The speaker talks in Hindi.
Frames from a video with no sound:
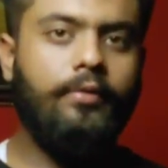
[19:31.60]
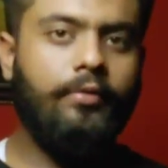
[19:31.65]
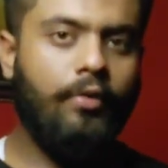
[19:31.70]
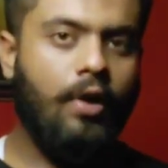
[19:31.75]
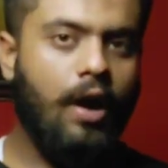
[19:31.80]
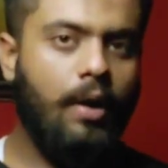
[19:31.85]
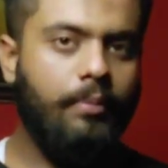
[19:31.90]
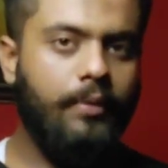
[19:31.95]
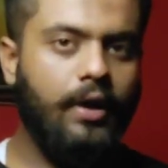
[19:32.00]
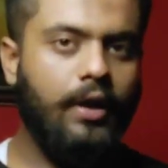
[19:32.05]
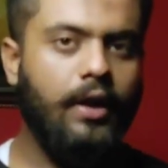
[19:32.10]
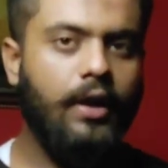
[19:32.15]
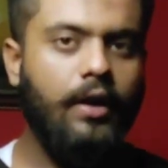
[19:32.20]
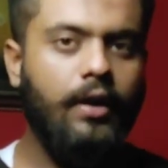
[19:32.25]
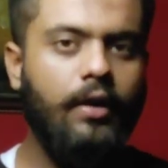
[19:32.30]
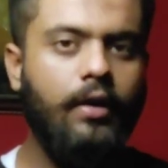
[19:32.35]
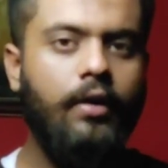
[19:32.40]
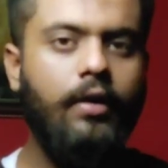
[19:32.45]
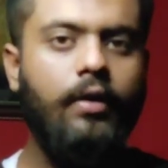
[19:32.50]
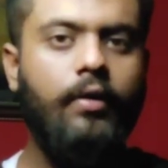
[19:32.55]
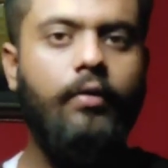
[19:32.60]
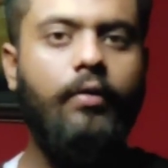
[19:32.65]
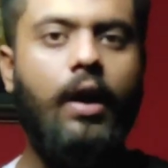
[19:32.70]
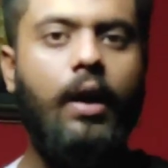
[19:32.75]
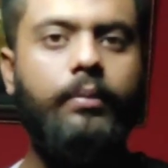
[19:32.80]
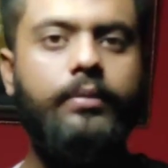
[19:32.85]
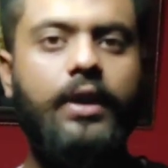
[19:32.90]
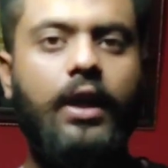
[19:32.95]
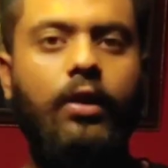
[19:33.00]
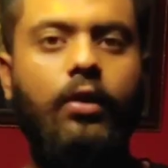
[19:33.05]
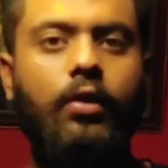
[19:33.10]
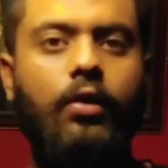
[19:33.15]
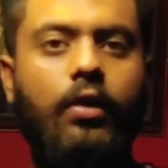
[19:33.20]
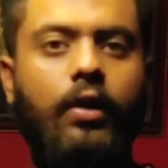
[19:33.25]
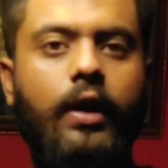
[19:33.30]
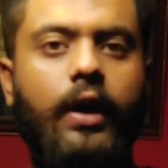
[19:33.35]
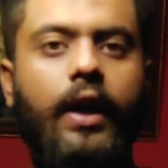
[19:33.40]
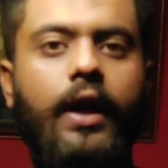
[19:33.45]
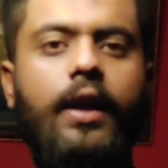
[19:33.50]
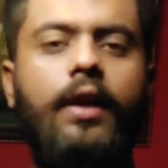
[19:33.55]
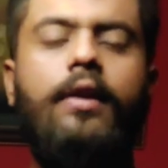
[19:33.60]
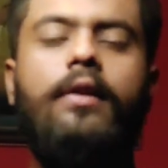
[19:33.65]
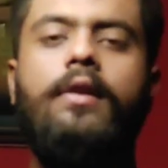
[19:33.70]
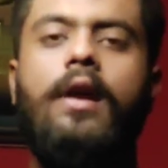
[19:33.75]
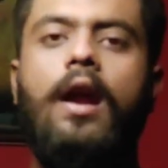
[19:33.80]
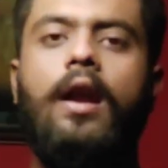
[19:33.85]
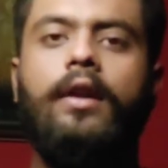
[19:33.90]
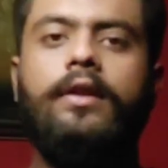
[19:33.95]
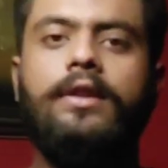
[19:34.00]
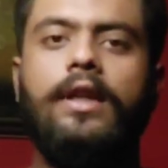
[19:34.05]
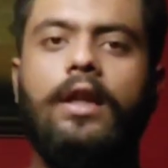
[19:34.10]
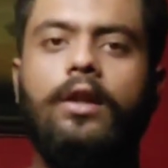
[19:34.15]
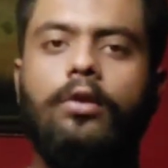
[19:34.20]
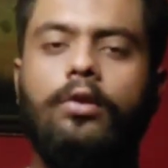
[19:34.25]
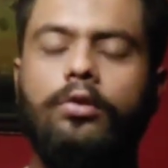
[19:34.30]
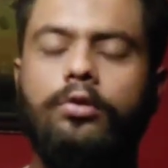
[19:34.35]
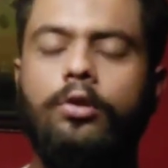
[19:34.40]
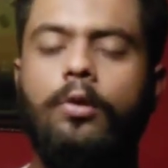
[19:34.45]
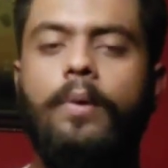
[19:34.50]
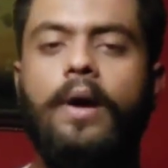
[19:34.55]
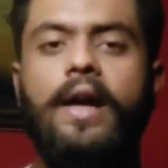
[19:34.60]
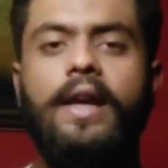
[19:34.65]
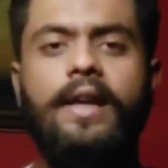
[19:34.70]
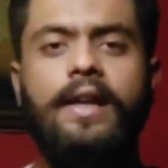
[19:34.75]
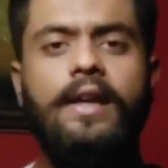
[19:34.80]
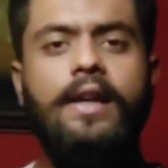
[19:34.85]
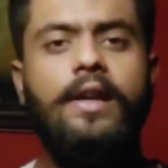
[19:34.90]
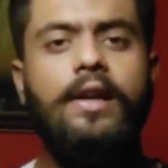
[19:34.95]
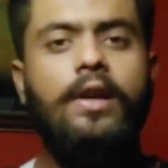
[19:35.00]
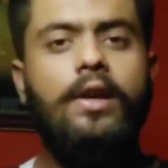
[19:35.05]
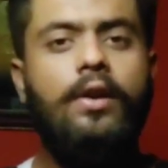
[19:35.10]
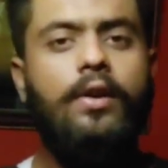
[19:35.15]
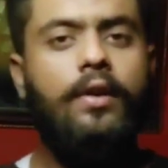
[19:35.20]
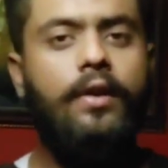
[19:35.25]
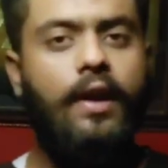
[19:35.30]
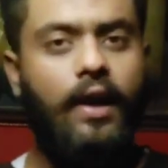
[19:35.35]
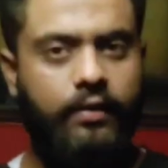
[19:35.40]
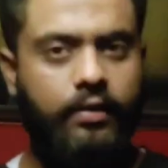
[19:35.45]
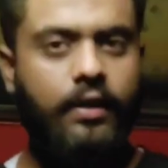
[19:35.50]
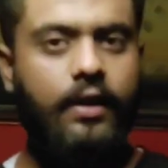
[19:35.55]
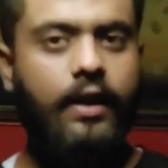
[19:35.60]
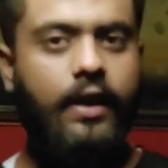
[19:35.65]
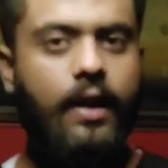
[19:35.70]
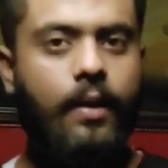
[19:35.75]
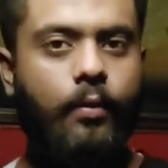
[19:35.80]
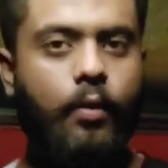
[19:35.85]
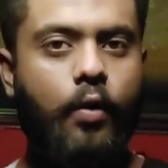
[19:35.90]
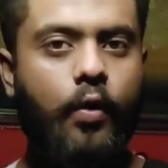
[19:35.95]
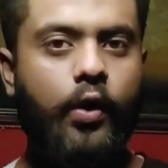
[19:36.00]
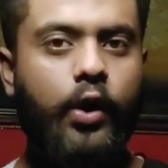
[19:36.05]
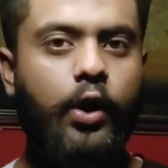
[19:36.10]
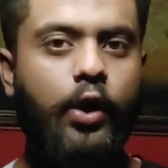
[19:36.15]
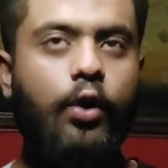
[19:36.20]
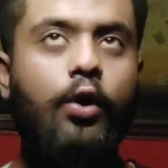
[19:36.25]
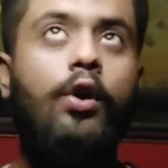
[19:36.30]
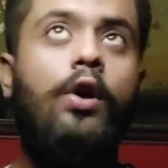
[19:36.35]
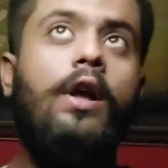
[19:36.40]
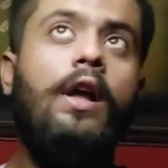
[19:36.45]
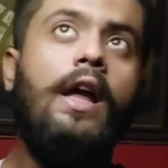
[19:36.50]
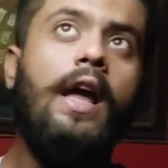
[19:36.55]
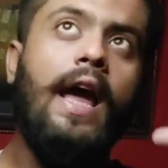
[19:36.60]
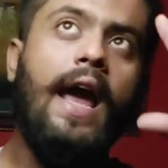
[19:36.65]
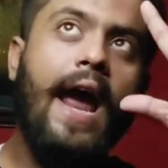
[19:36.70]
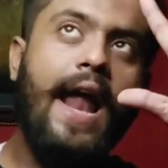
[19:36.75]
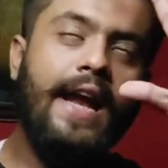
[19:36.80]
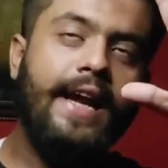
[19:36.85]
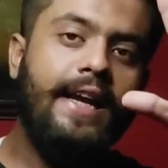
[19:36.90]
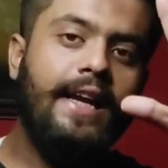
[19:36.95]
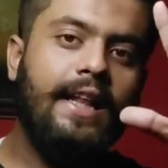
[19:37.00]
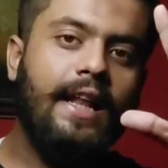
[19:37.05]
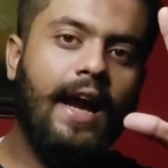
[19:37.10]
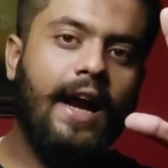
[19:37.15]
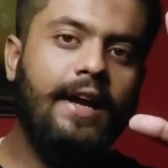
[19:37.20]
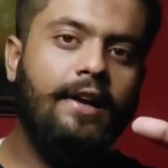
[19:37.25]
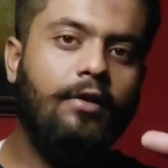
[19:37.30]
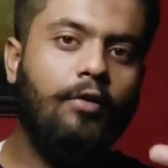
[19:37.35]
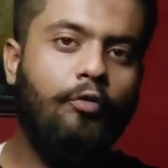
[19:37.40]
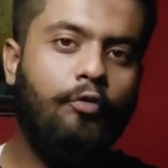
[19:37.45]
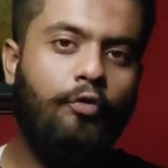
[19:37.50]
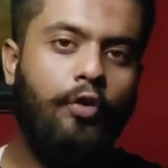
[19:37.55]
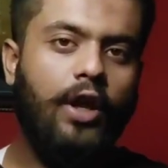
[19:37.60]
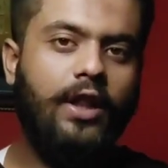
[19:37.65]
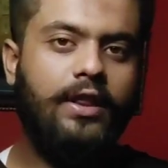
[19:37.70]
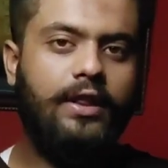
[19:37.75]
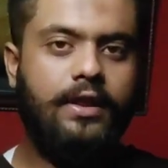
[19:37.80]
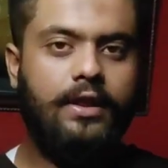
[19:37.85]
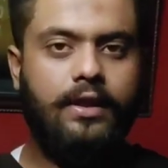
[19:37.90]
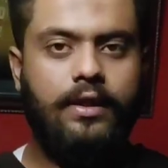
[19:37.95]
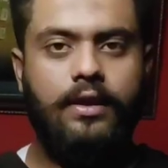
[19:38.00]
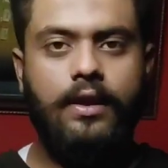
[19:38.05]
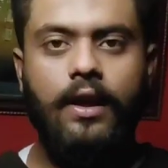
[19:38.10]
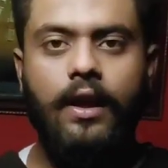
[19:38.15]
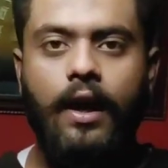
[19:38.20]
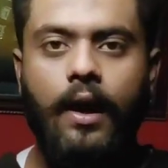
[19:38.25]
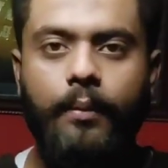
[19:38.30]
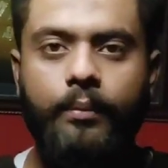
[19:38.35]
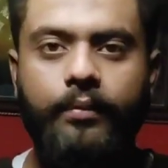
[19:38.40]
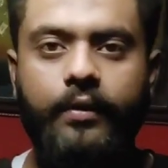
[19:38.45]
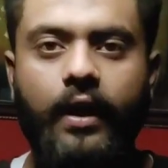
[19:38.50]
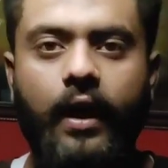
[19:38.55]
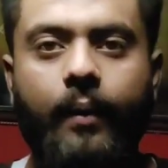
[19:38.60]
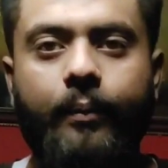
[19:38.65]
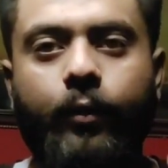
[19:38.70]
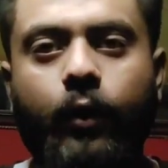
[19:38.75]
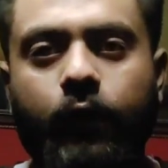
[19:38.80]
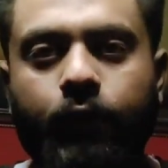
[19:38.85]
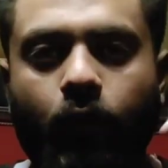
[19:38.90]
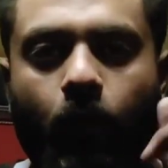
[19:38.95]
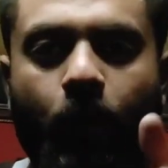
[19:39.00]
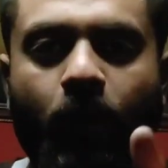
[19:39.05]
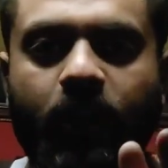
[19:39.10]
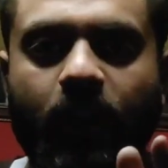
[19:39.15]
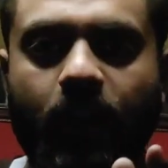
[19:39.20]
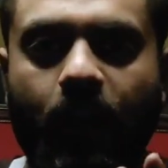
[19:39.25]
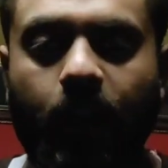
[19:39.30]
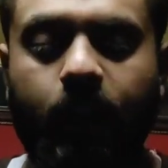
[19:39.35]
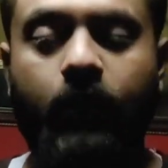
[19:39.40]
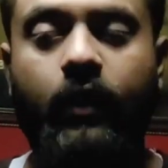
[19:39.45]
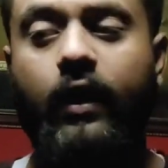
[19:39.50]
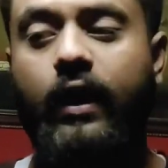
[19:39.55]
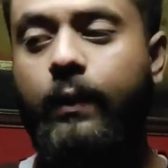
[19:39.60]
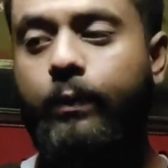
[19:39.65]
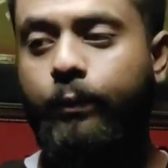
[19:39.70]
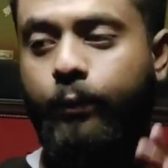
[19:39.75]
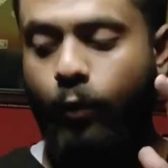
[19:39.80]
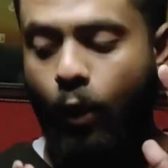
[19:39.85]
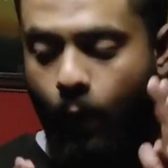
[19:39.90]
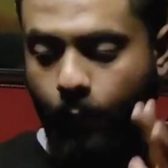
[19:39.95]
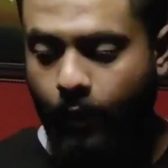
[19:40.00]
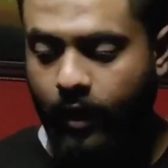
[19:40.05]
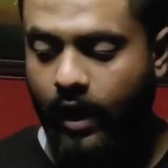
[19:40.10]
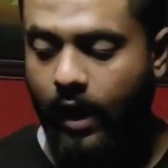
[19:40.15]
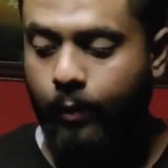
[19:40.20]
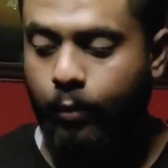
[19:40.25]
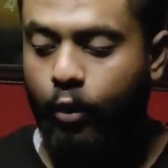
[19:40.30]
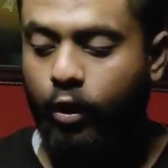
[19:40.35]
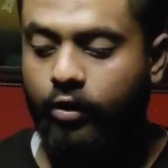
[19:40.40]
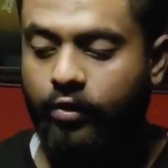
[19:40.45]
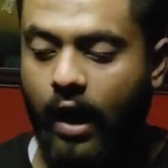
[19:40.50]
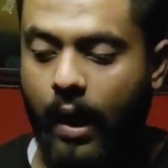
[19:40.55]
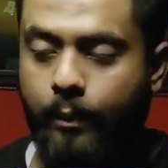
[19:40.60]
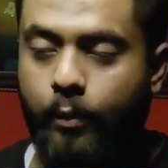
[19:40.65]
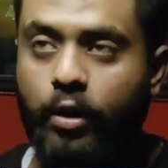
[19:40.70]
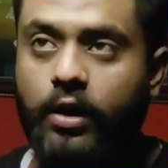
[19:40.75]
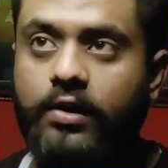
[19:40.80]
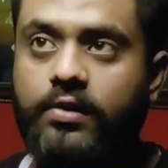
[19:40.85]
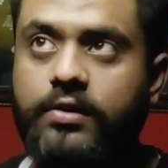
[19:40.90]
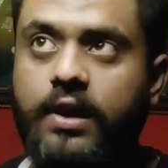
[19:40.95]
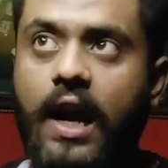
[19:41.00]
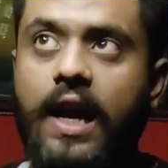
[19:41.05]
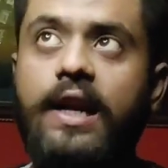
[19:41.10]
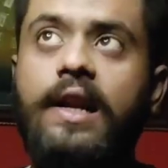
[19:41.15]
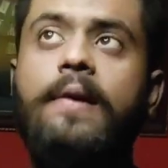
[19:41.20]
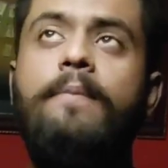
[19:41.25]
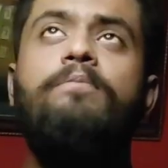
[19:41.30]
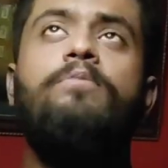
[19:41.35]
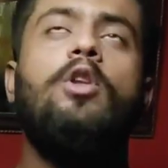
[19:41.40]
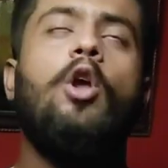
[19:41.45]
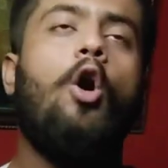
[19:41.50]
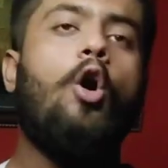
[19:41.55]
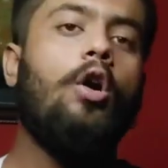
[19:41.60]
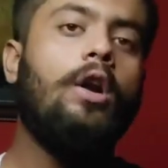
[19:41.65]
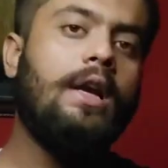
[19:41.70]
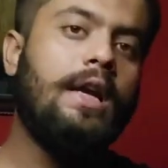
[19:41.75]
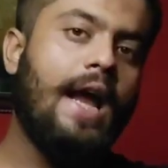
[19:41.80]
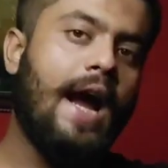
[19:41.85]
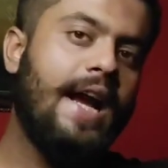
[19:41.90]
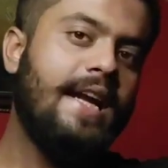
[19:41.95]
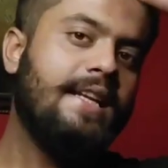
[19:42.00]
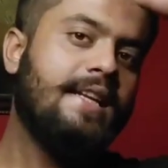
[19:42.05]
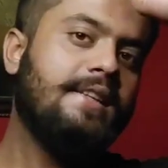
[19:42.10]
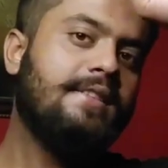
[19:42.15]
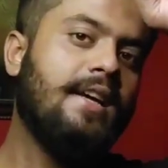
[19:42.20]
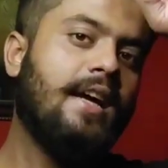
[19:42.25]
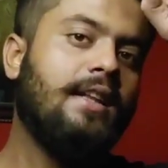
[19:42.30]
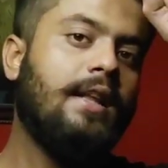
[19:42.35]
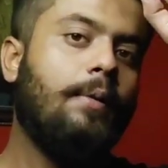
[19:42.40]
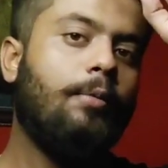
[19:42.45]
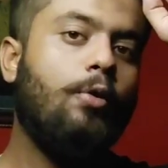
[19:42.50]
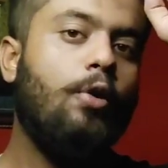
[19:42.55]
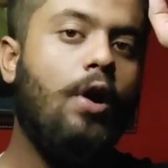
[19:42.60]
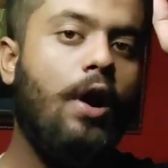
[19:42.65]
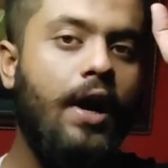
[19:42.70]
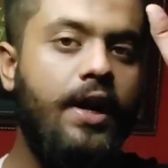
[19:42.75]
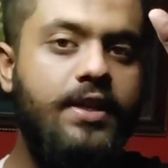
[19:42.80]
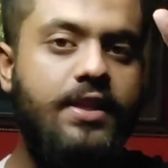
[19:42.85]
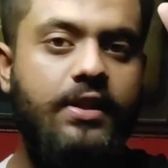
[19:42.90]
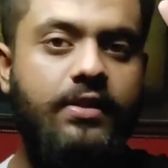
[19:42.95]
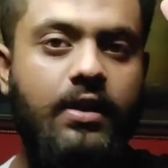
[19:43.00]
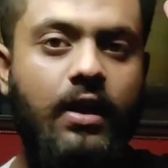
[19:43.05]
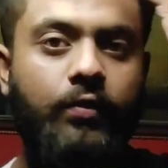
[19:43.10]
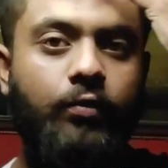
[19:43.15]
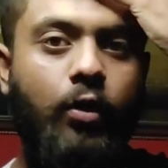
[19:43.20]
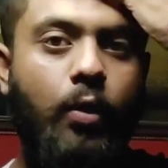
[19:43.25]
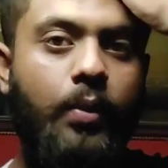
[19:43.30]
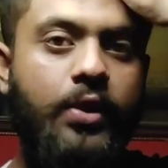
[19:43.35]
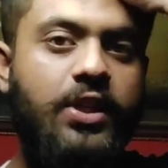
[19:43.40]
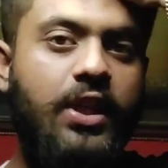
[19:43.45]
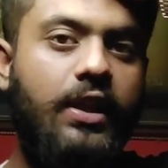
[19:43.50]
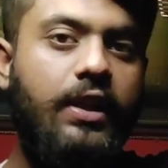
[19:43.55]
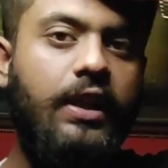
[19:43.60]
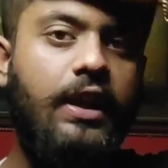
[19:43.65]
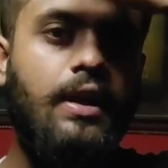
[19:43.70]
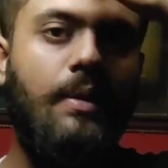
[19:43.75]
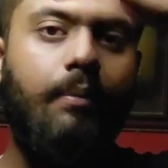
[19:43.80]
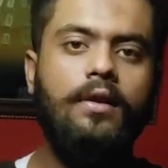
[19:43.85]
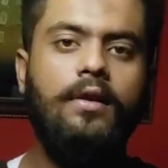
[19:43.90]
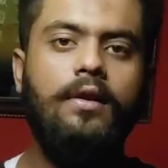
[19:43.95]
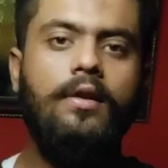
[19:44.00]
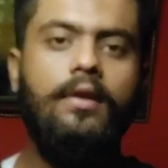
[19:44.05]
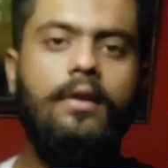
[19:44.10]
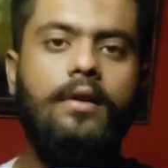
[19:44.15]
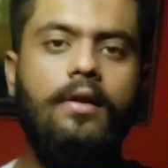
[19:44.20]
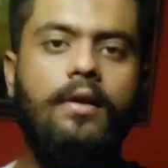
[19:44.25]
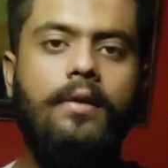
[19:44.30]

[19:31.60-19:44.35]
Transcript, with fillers: वार्म कलर वार्म येलो और ये डार्क येलो तो भाई कैसी लगी आपको वीडियो एलईडी लाइट विथ तो हमजा आपको इन्फॉर्मेशन कैसी लगी प्रॉपर आपको ट्राईपोर्ट स्टैंड और लाइट के साथ आपको हर चीज की इन्फॉर्मेशन दी है हम्म।